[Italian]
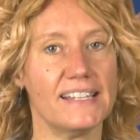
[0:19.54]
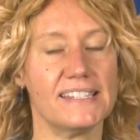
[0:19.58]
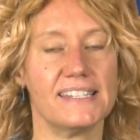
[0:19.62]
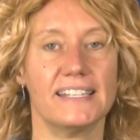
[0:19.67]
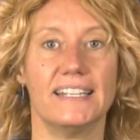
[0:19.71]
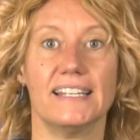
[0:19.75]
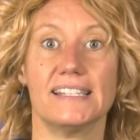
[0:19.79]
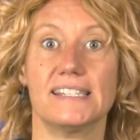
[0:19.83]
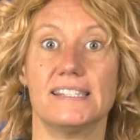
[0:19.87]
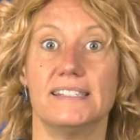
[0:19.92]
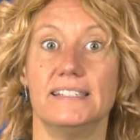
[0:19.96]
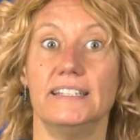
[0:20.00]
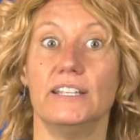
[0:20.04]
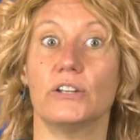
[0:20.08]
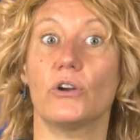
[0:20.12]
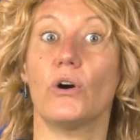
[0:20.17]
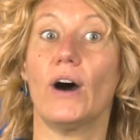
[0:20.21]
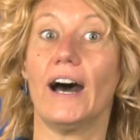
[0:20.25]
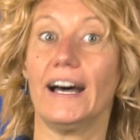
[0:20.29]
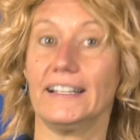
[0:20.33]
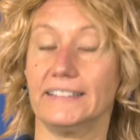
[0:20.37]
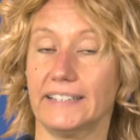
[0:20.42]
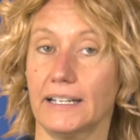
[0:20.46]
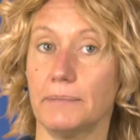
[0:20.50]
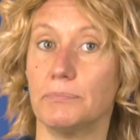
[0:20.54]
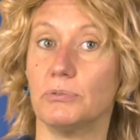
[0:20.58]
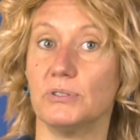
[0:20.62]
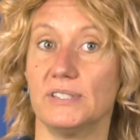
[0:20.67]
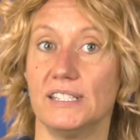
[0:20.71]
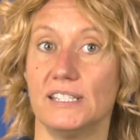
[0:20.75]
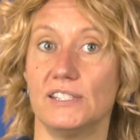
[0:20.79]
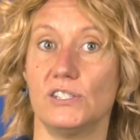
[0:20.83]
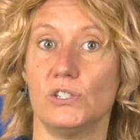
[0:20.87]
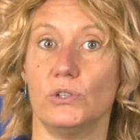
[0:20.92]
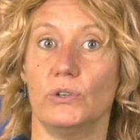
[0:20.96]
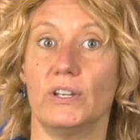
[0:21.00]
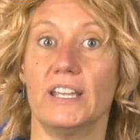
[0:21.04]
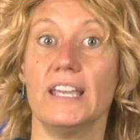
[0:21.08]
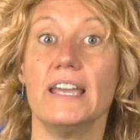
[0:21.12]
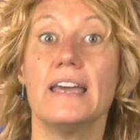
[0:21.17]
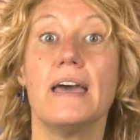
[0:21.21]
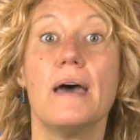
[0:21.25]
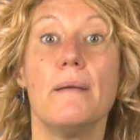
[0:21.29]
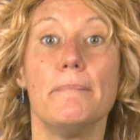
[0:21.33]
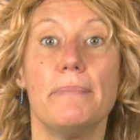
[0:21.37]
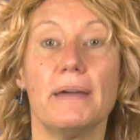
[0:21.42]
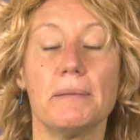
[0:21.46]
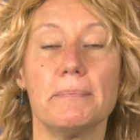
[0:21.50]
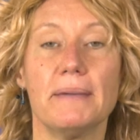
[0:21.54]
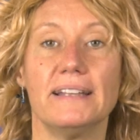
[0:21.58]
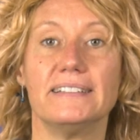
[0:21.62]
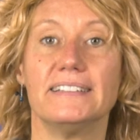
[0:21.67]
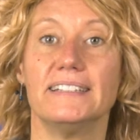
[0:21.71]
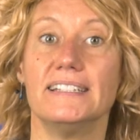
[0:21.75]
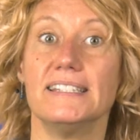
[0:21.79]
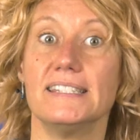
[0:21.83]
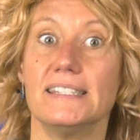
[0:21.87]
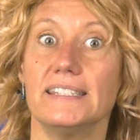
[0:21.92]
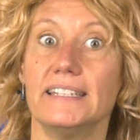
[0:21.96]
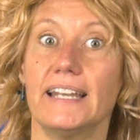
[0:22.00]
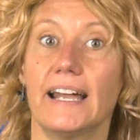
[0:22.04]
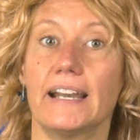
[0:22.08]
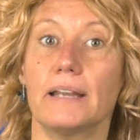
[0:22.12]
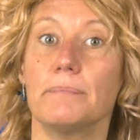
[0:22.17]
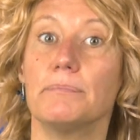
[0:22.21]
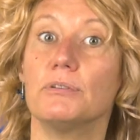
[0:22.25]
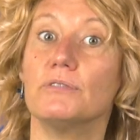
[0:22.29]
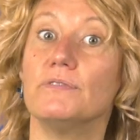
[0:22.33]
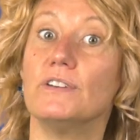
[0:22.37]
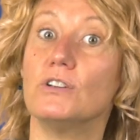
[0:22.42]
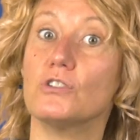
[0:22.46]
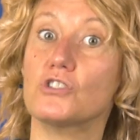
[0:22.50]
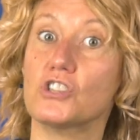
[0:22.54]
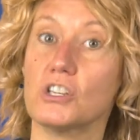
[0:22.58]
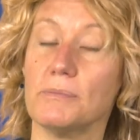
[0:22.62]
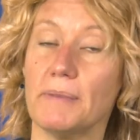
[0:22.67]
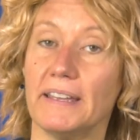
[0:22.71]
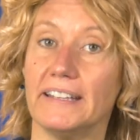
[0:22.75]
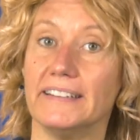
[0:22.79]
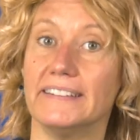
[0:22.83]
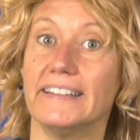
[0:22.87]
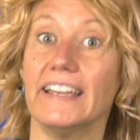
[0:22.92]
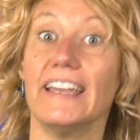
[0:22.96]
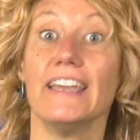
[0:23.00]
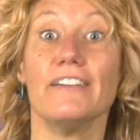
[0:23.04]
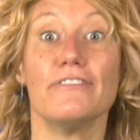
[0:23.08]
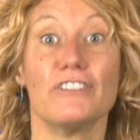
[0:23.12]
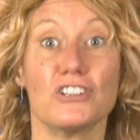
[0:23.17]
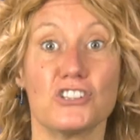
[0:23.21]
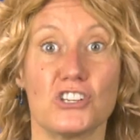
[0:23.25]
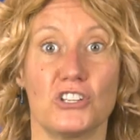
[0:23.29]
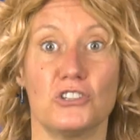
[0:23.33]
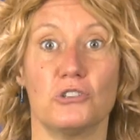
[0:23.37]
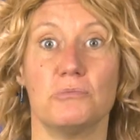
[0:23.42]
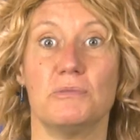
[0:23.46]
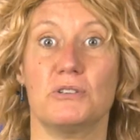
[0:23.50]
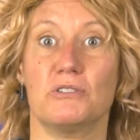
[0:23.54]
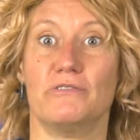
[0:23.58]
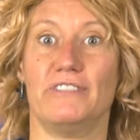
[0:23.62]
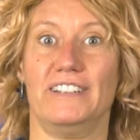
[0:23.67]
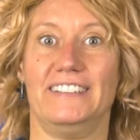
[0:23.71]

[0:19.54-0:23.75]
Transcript: asse da stiro a tre posizioni permette di stirare più velocemente e facendo meno